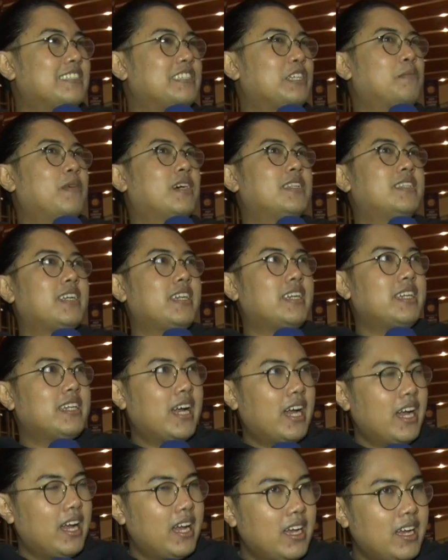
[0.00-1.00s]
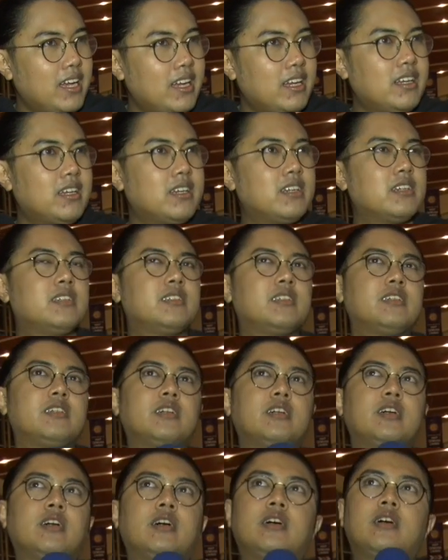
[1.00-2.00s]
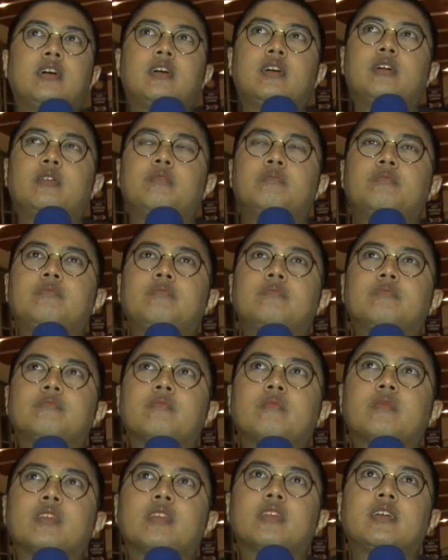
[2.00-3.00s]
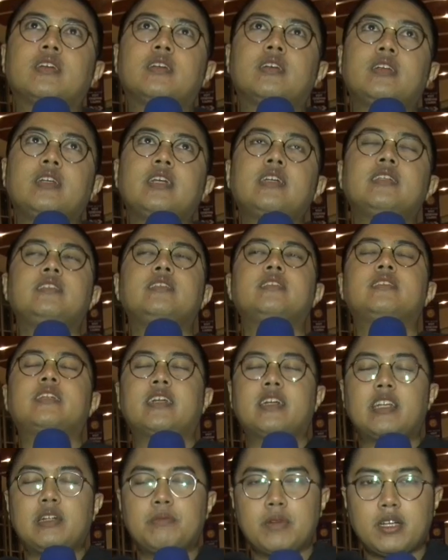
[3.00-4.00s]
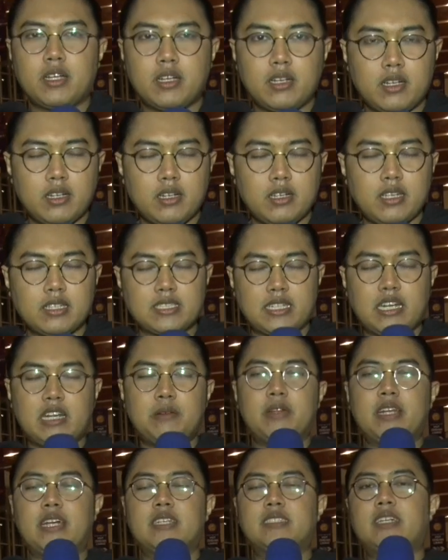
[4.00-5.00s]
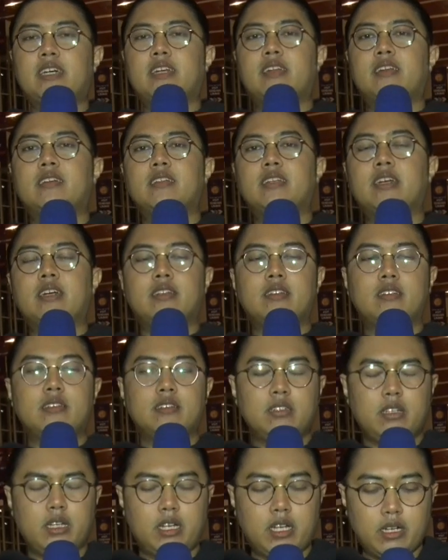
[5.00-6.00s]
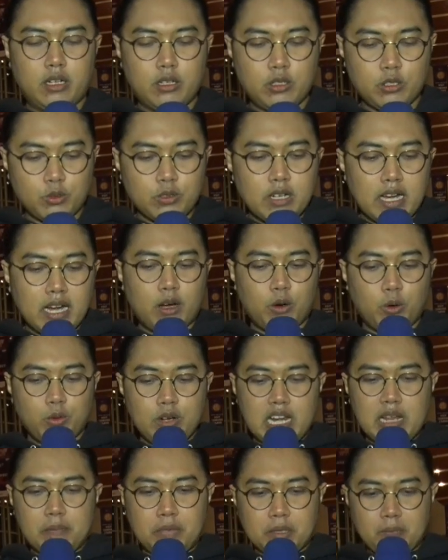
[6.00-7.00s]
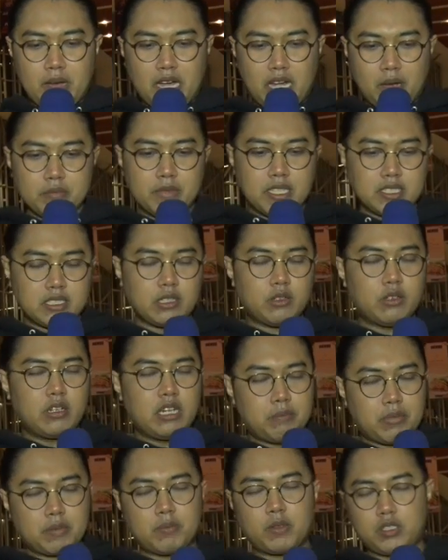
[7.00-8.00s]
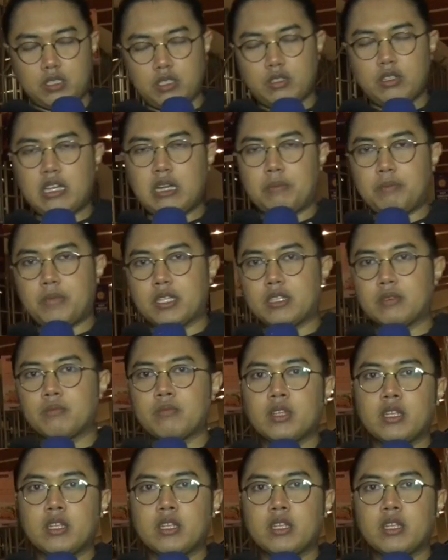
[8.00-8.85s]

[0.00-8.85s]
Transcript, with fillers: Siti Badriah, uh, ya sih terakhir sama yang sekarang sama Nasar dan uh, udah udah dapat pakemnya sih udah dapat maksudnya udah dapat